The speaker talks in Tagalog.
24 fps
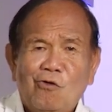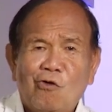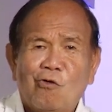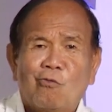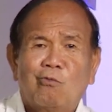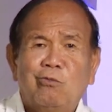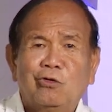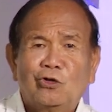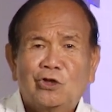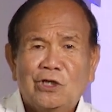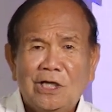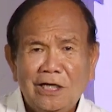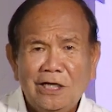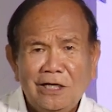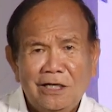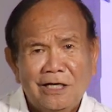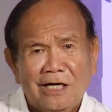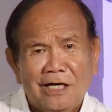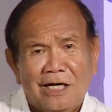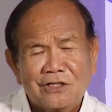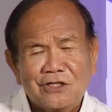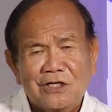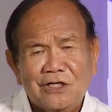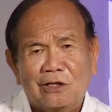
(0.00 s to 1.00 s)
og
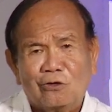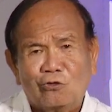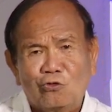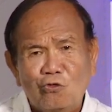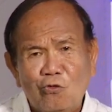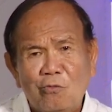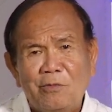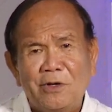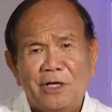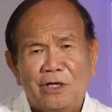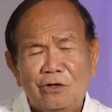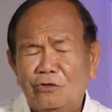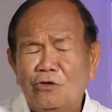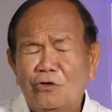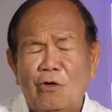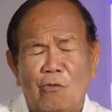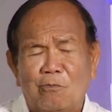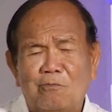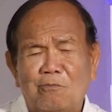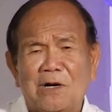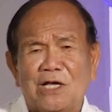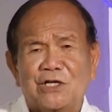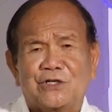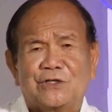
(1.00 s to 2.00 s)
botelya sa tubig,
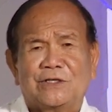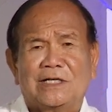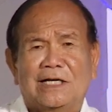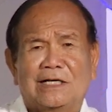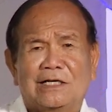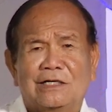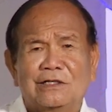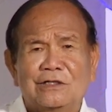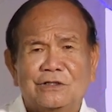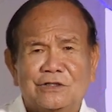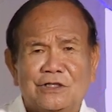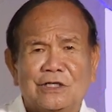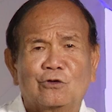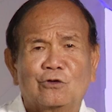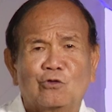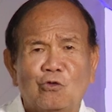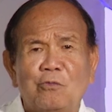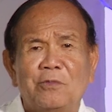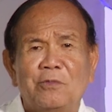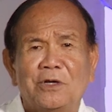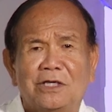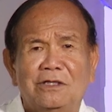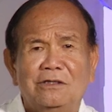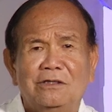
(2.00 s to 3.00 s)
no, plastic sa
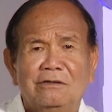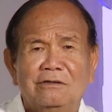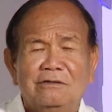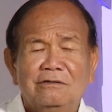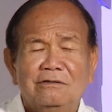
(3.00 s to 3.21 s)
tubig,